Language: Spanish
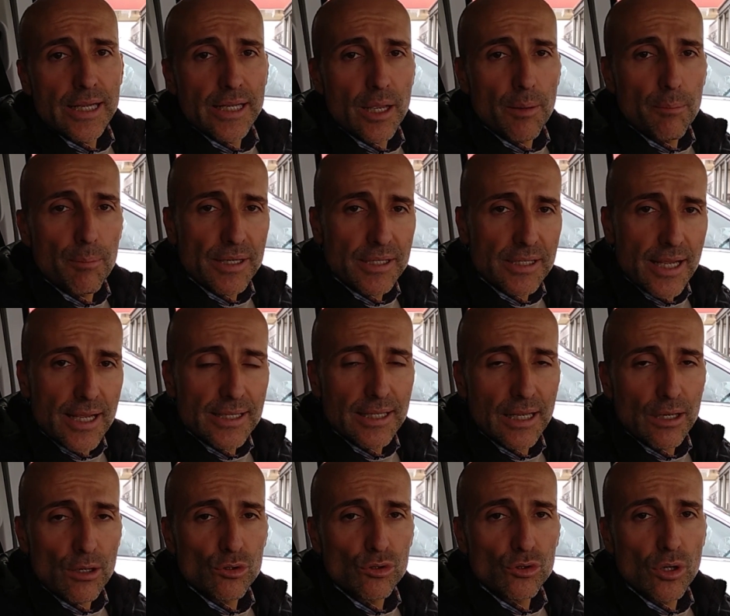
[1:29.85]
que
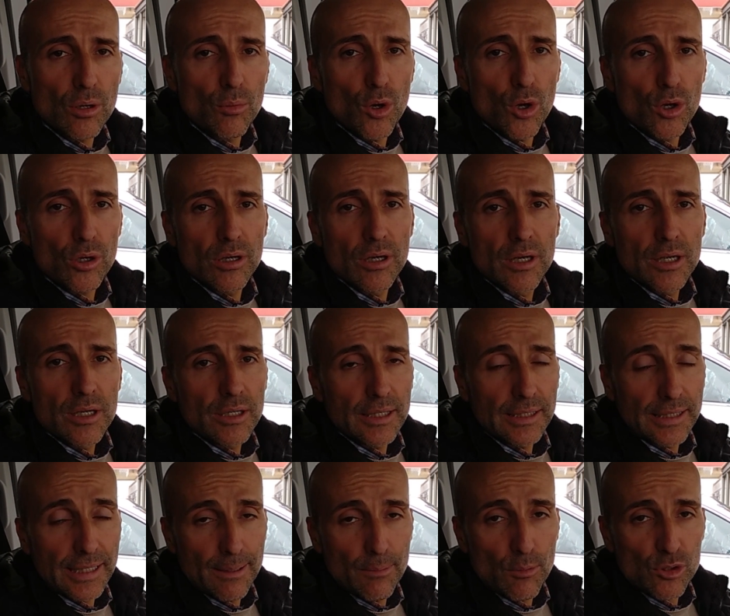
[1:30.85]
paséis a nuestro blog,
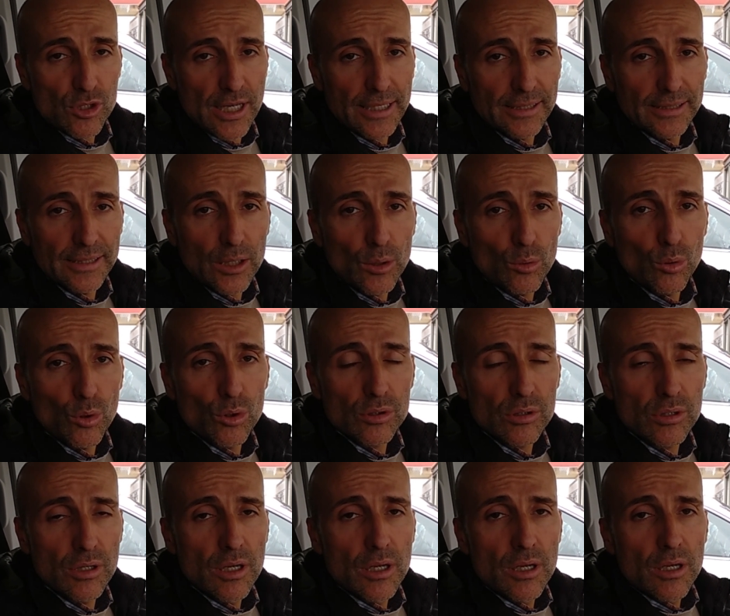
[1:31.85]
que tenemos
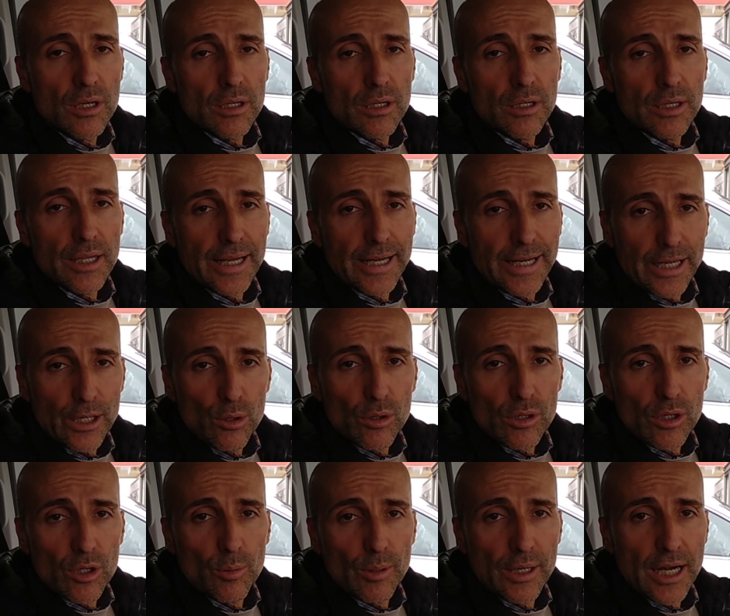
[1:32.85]
artículos que
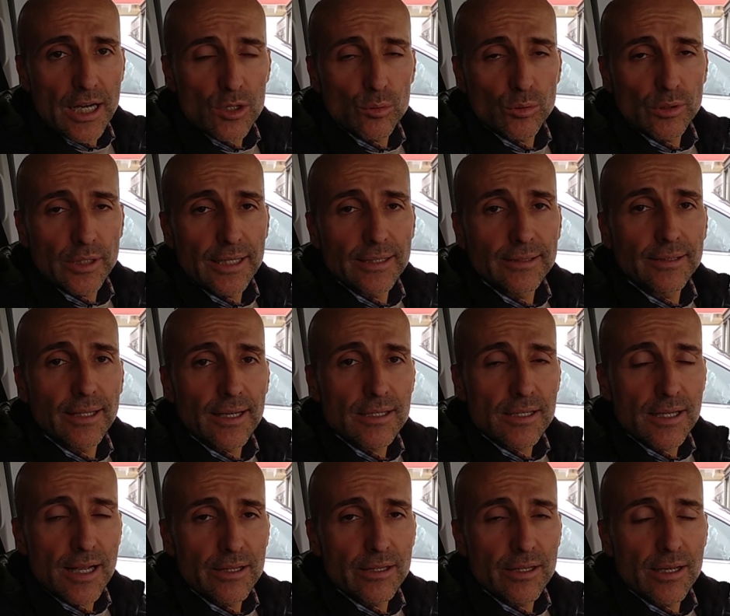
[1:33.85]
creo que os van a resultar
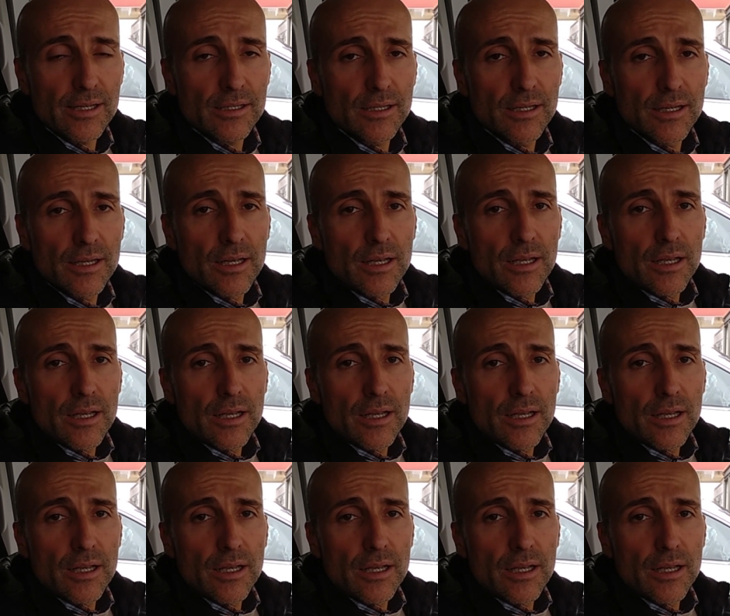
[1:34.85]
interesantes,